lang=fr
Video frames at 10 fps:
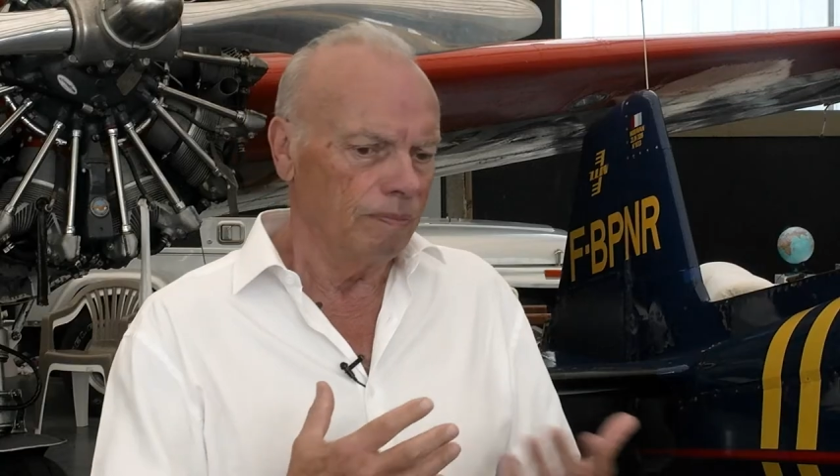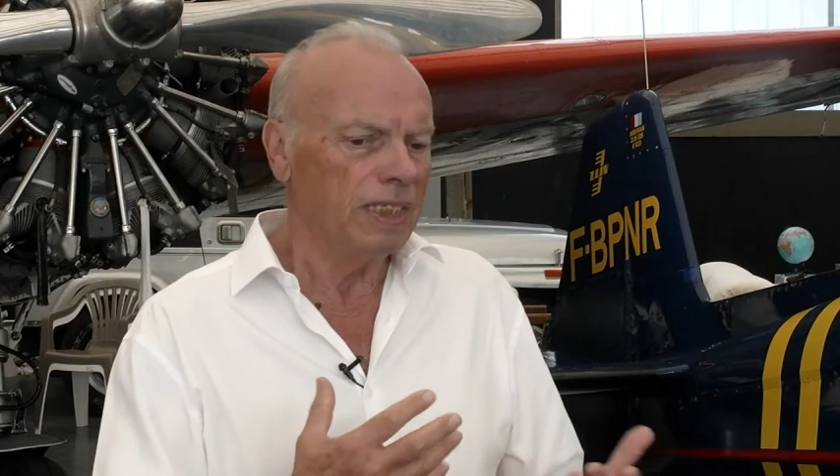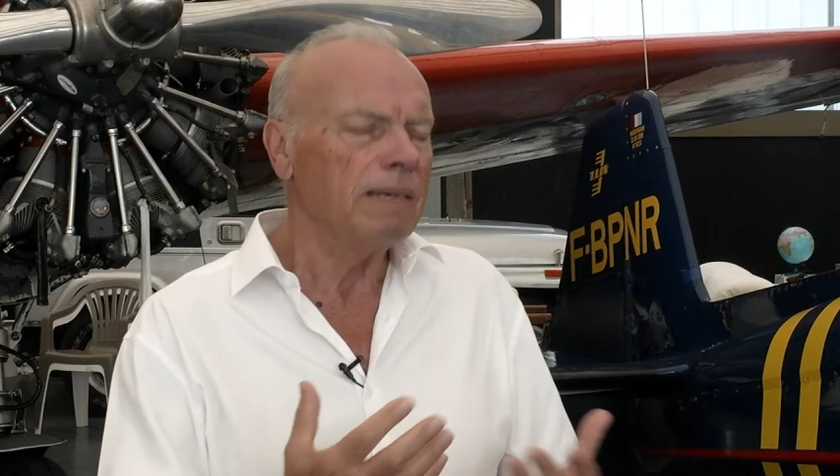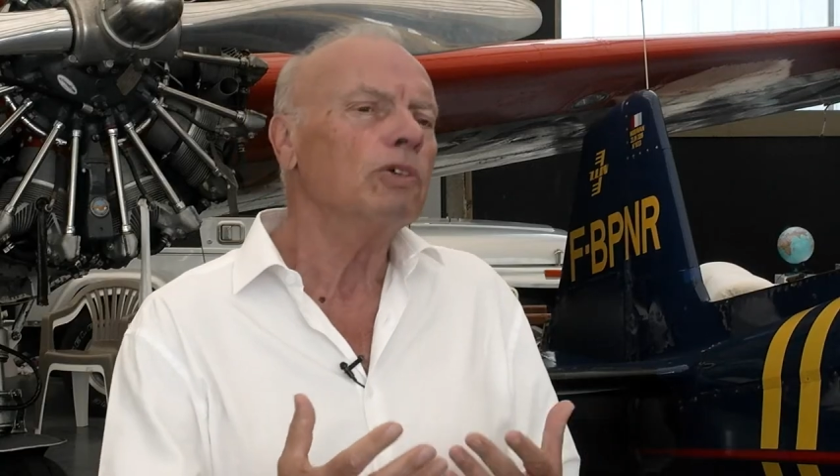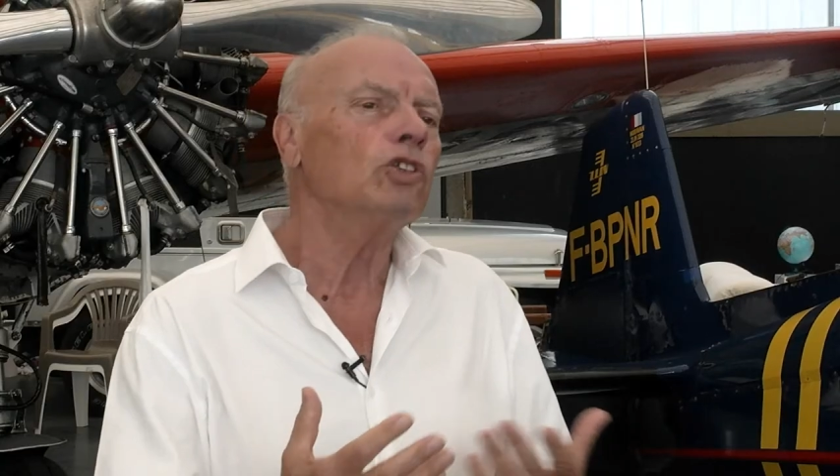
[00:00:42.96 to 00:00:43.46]

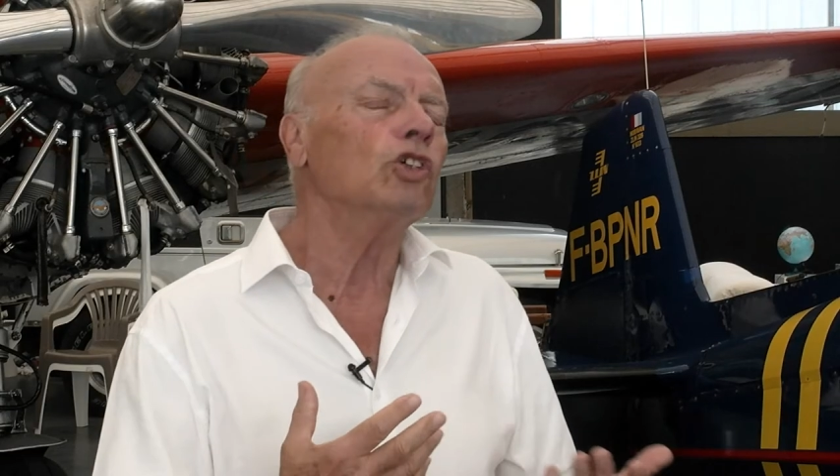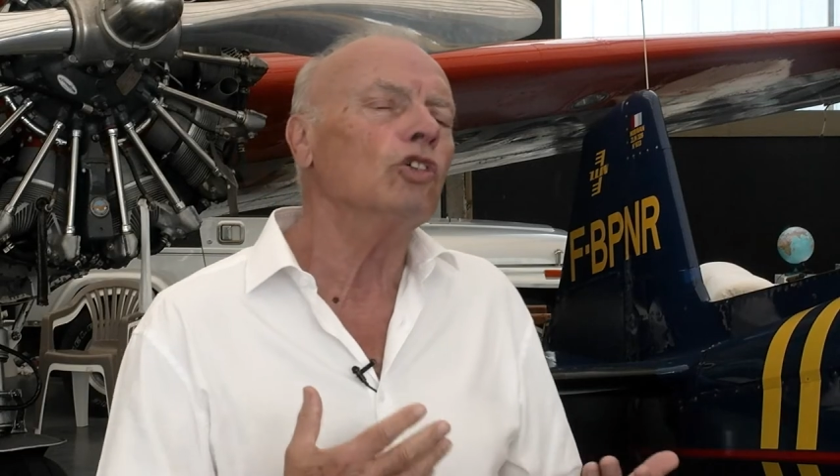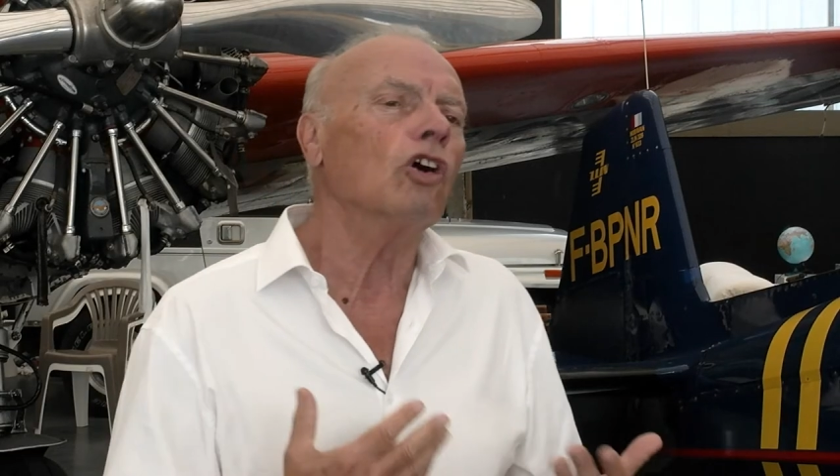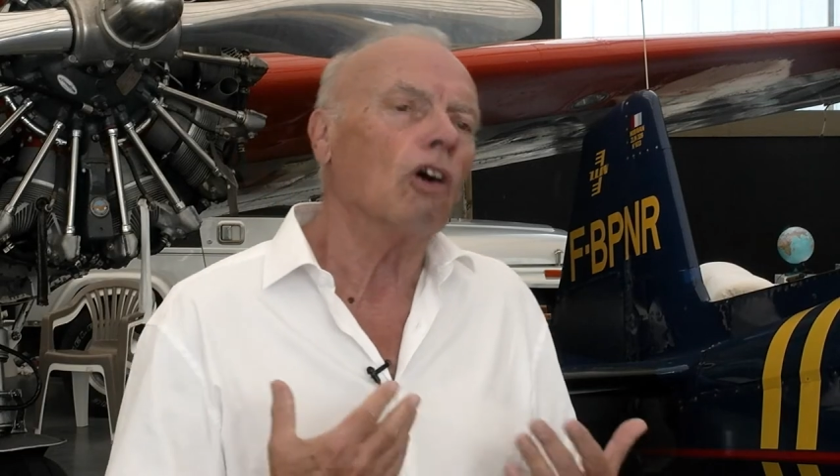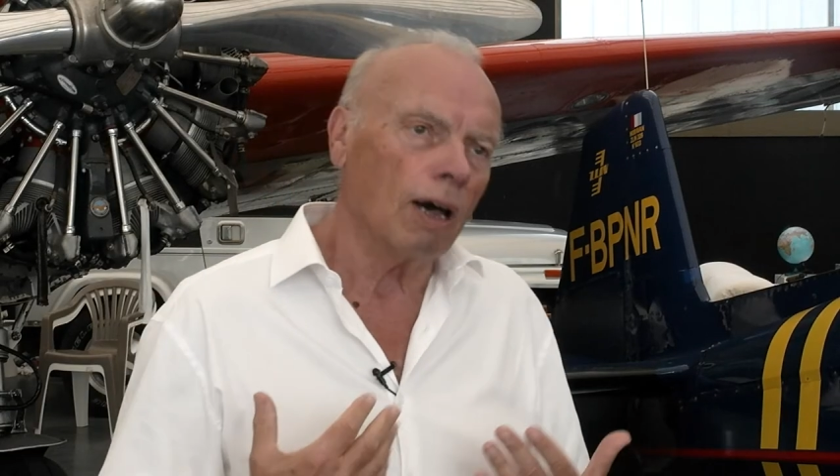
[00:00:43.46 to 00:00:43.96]

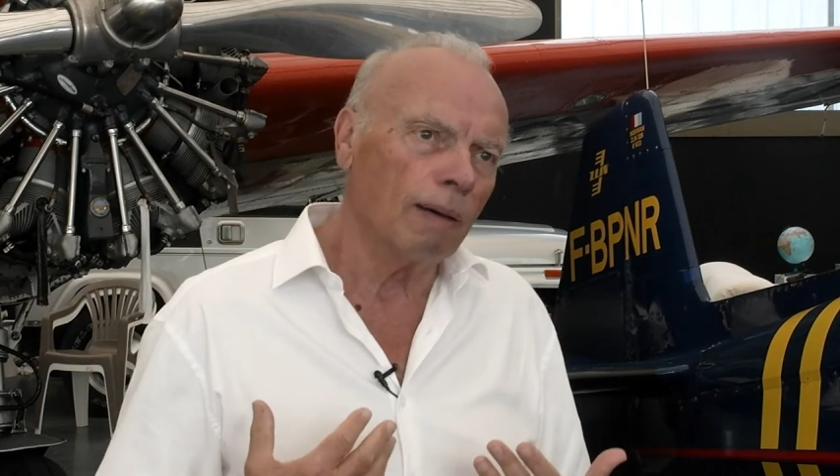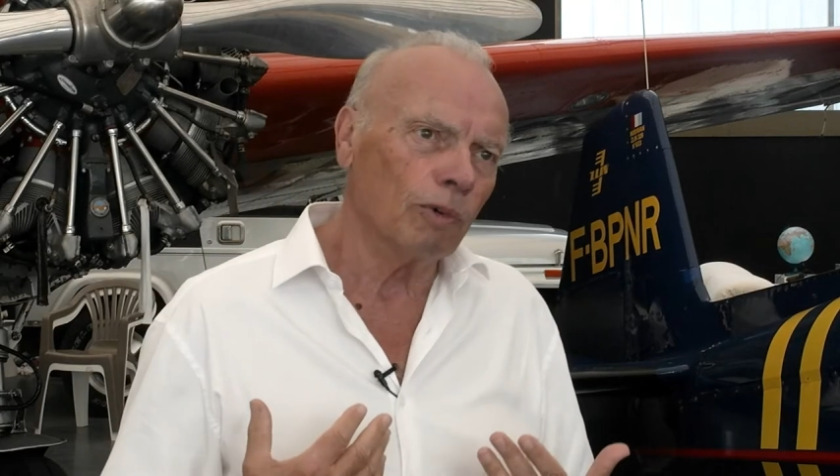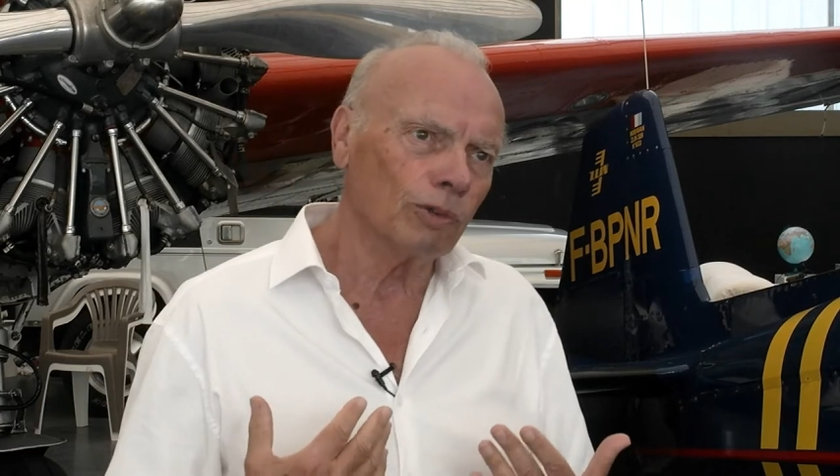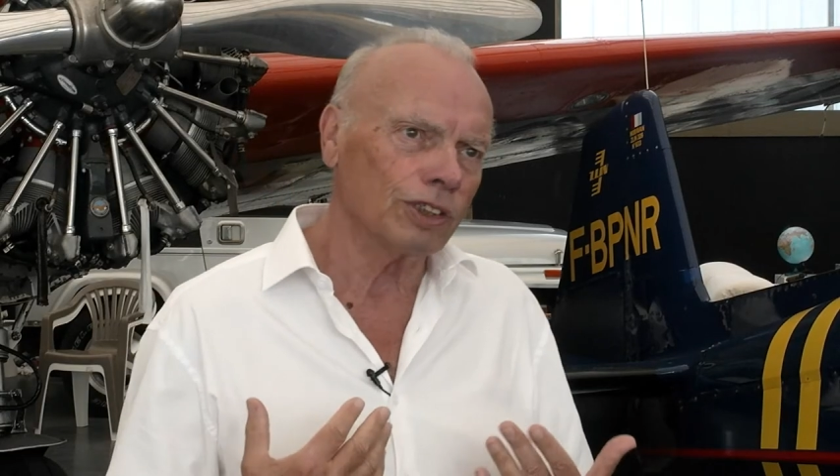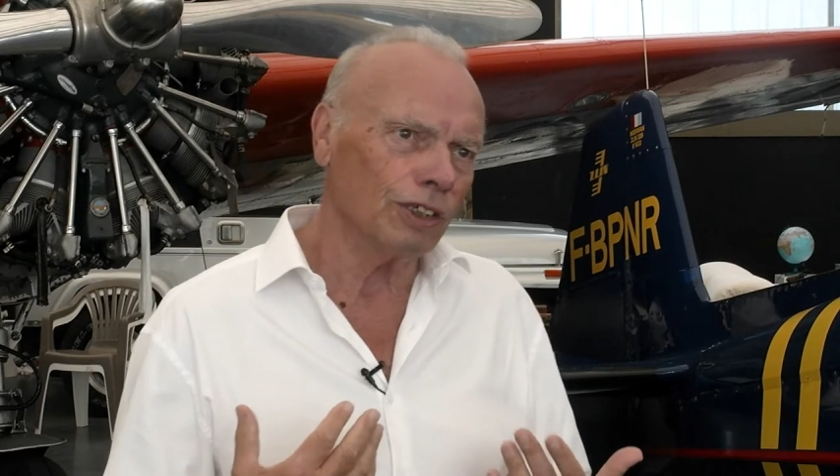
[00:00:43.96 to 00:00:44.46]
d'émotionnant, à
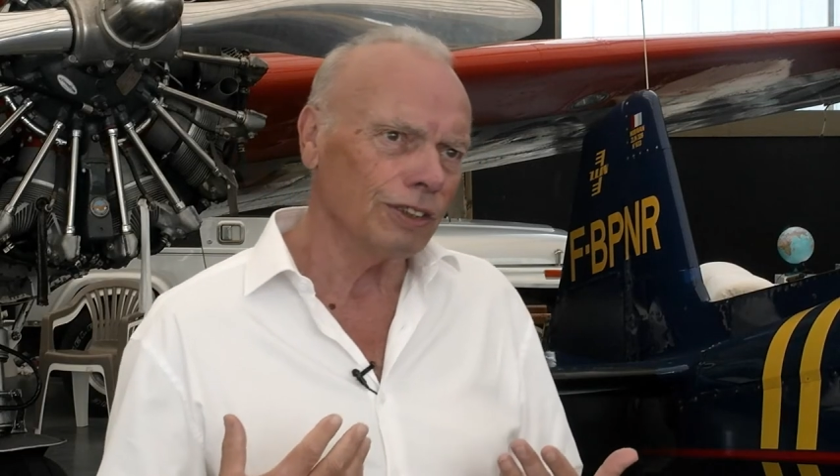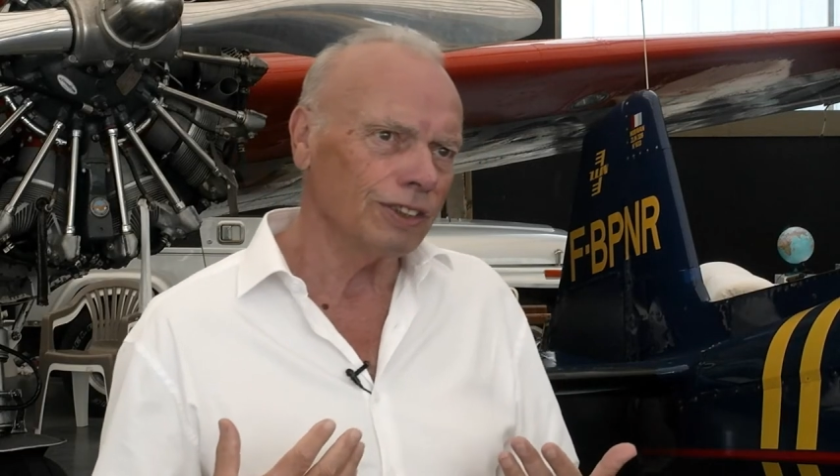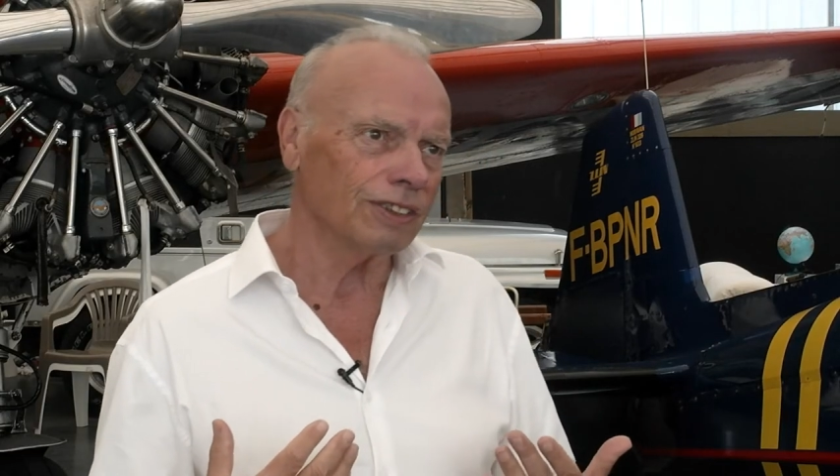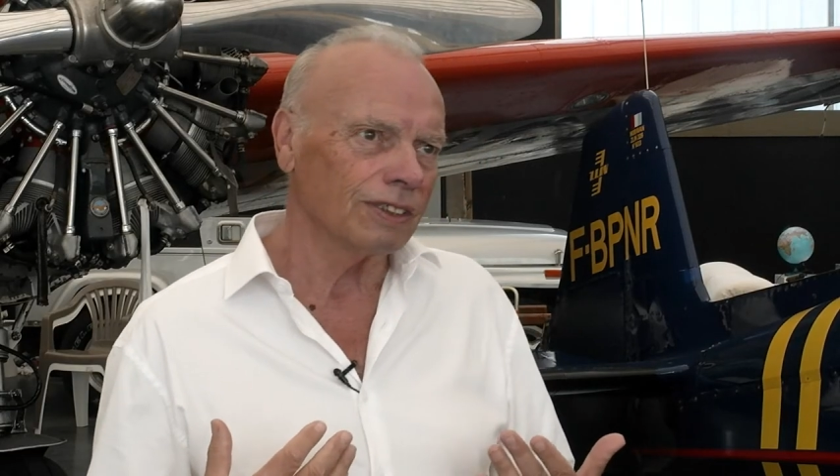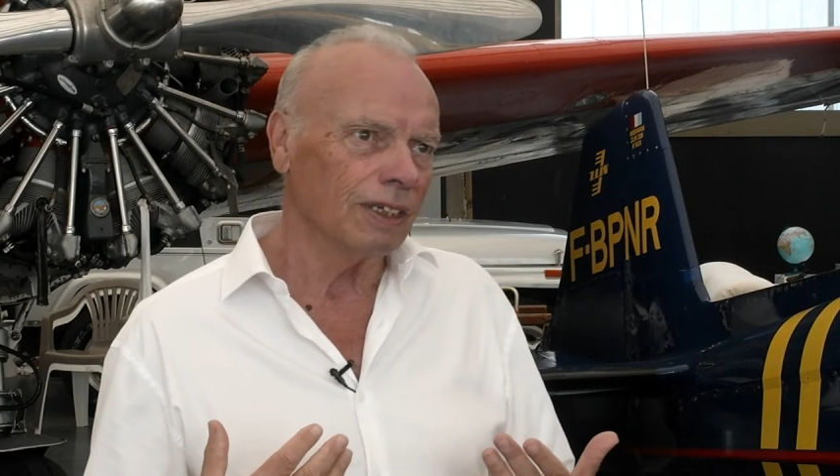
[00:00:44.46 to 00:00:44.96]
mon
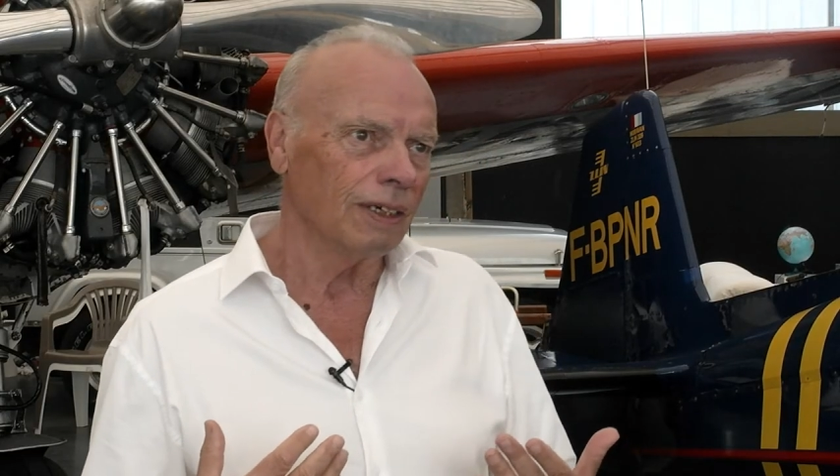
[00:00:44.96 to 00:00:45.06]
sens,